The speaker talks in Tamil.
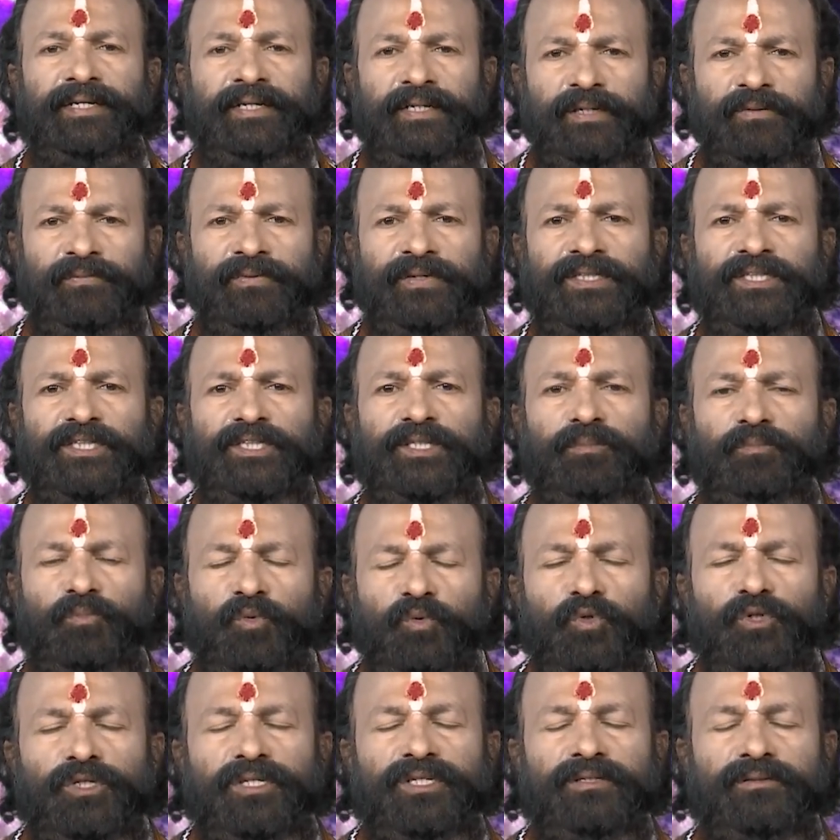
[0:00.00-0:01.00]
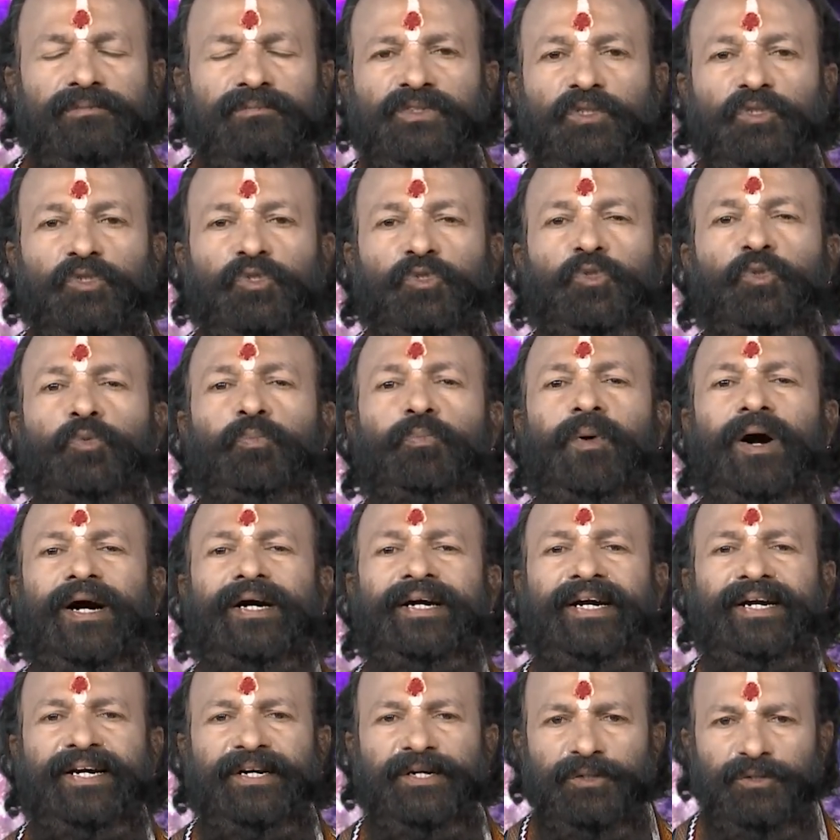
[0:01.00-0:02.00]
இருபத்தி மூன்று
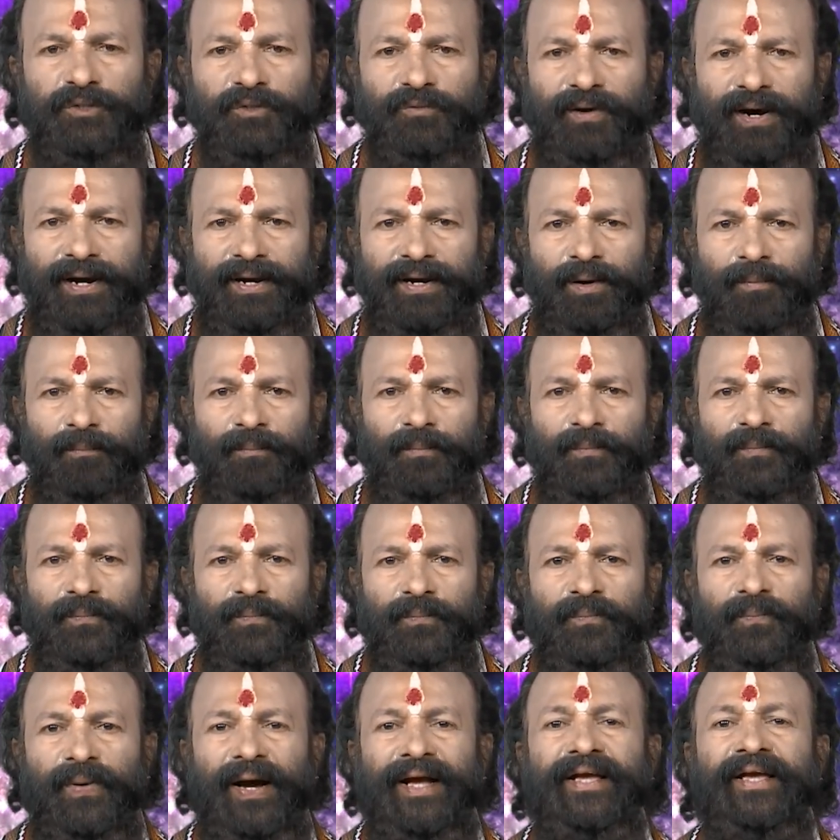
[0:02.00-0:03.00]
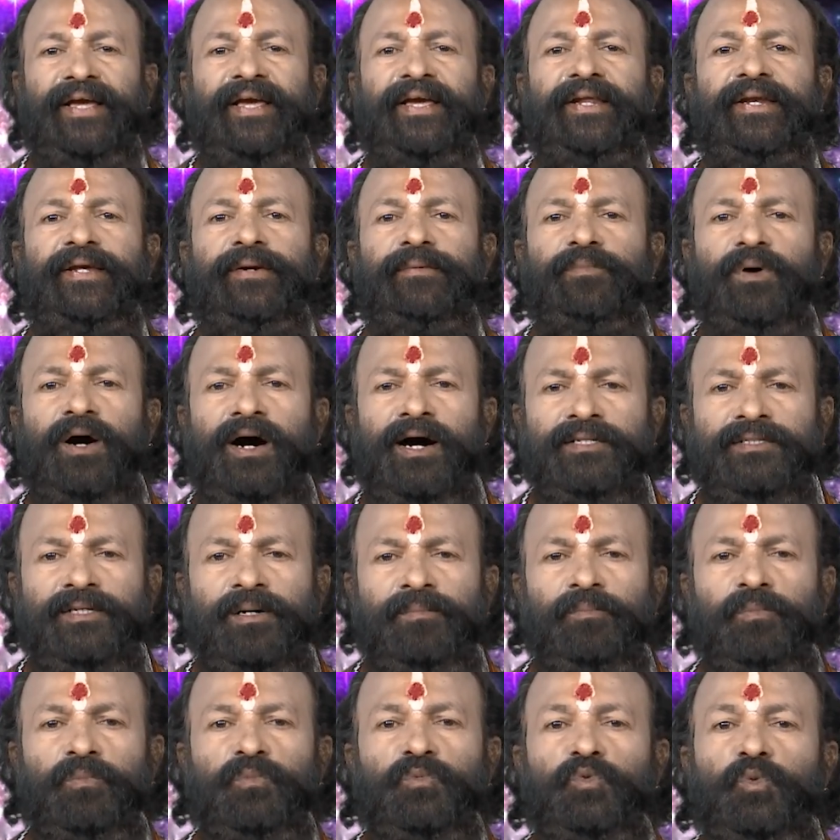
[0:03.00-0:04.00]
சுபக்கிருது வருடம் பங்கினி
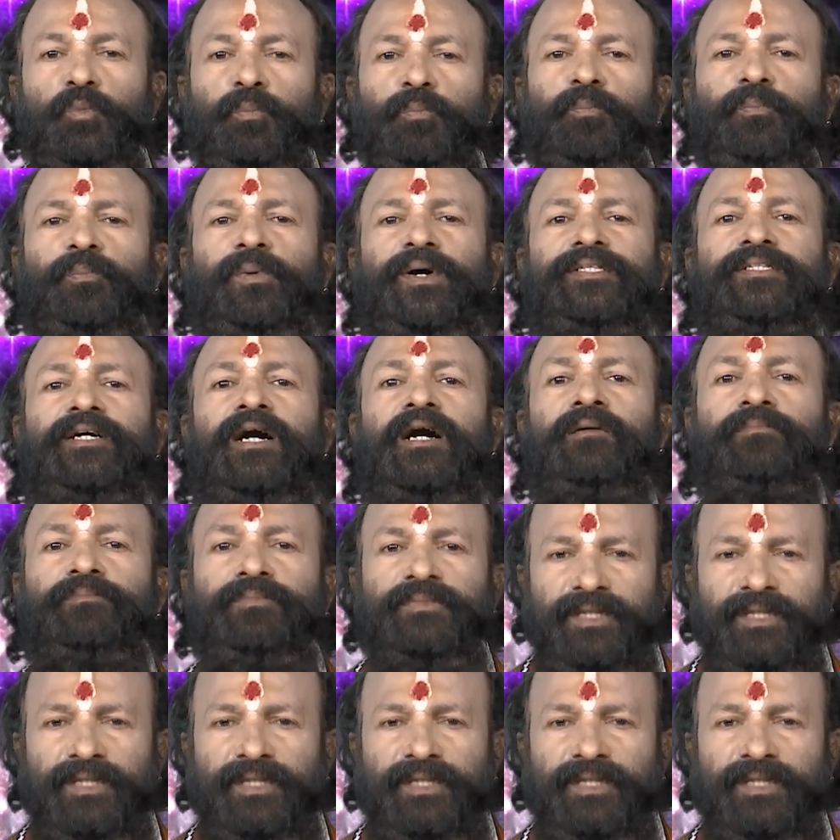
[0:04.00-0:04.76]
மாதம் முப்பதாம்